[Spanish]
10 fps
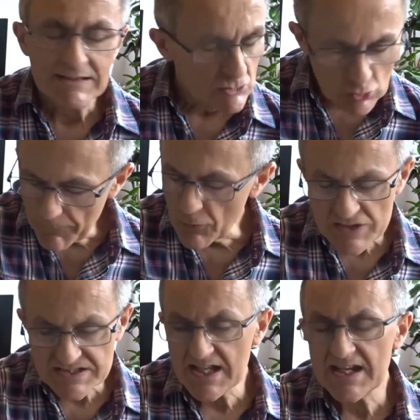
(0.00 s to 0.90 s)
No
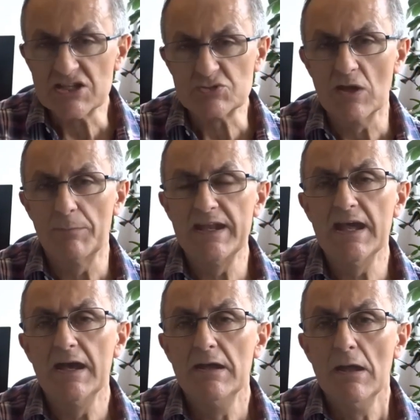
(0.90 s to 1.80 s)
pude estar, es una
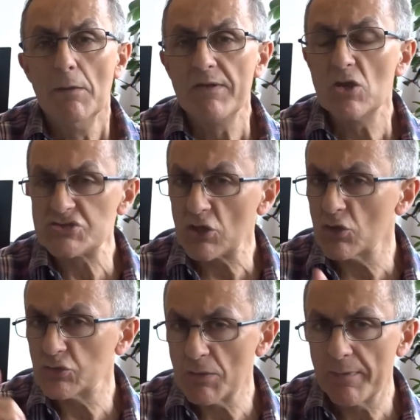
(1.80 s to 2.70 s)
pena. Pero os dejo
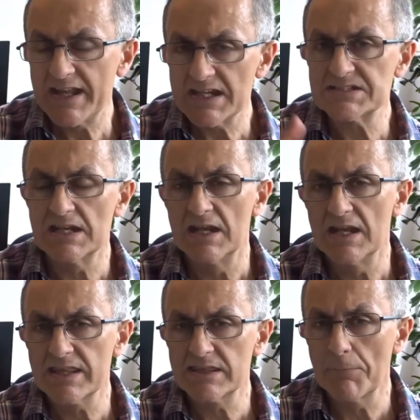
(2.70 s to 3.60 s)
de todas maneras el
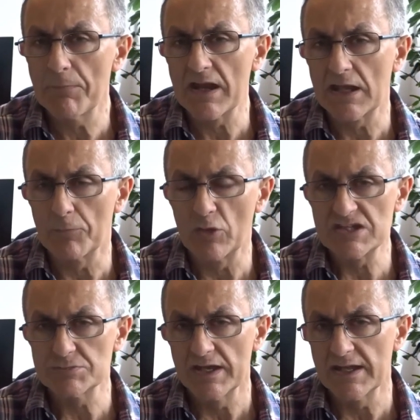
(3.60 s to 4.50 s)
enlace para que
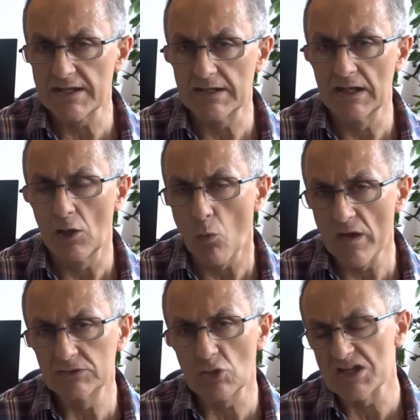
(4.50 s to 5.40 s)
podáis ver el
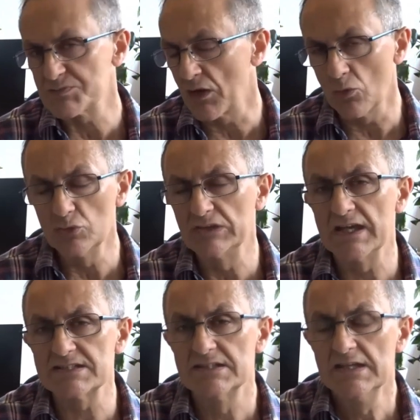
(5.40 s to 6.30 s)
encuentro, las
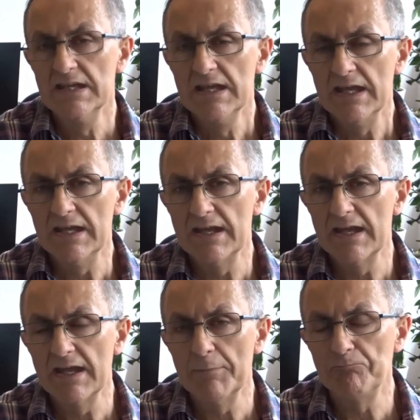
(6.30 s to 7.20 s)
preguntas
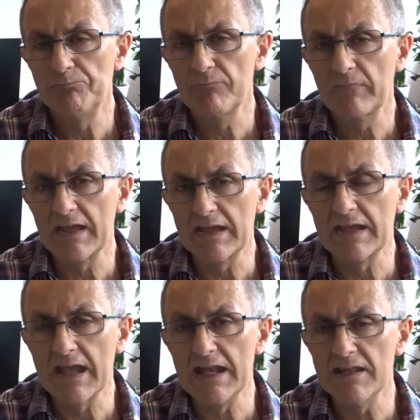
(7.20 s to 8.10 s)
eh,
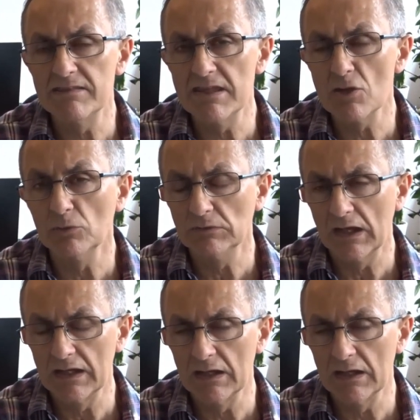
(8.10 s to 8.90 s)
que le hicieron al